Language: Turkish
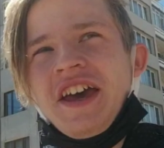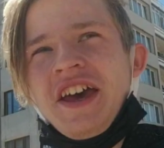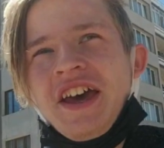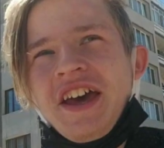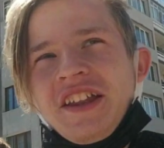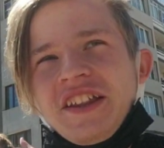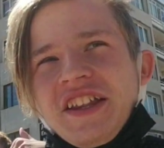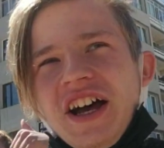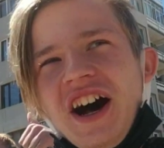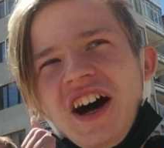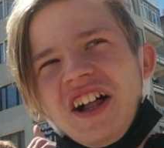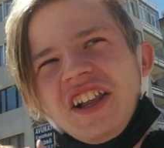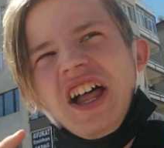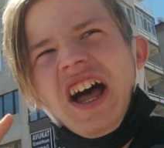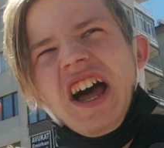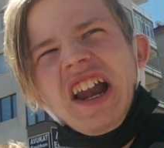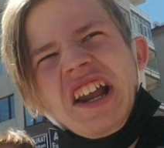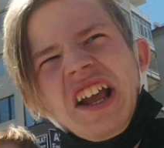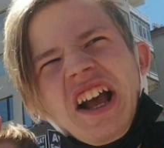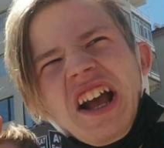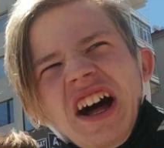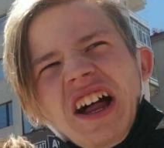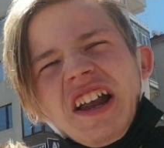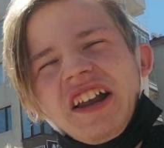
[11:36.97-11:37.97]
Ee,
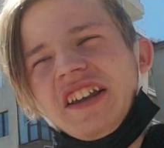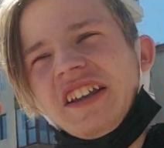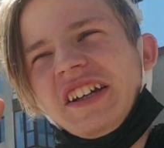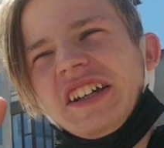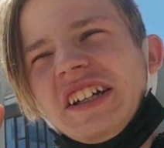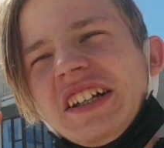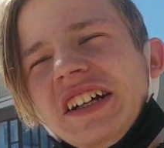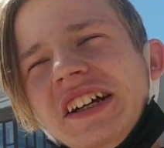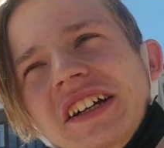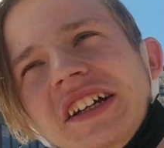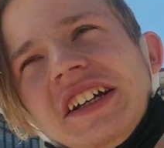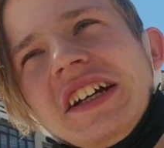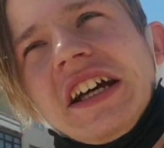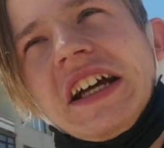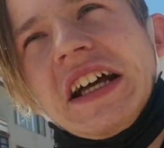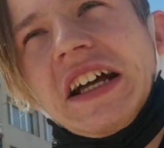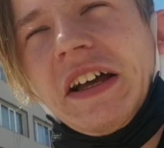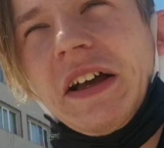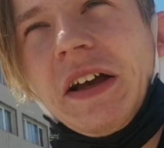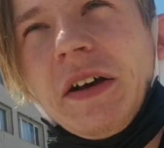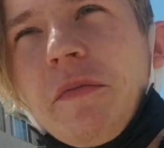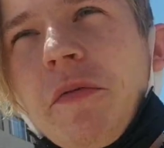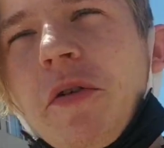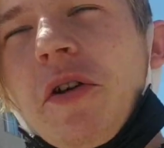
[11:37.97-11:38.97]
dağlar karlı.
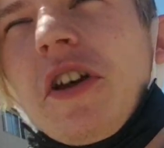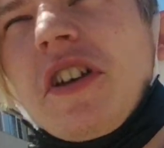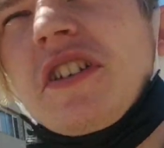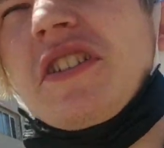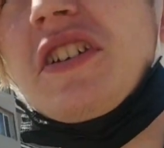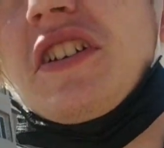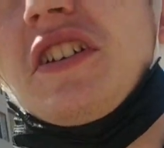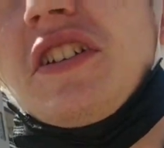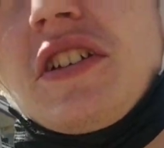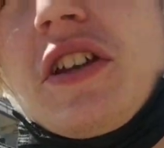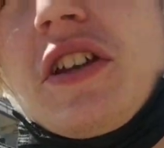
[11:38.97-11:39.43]
Ee, burası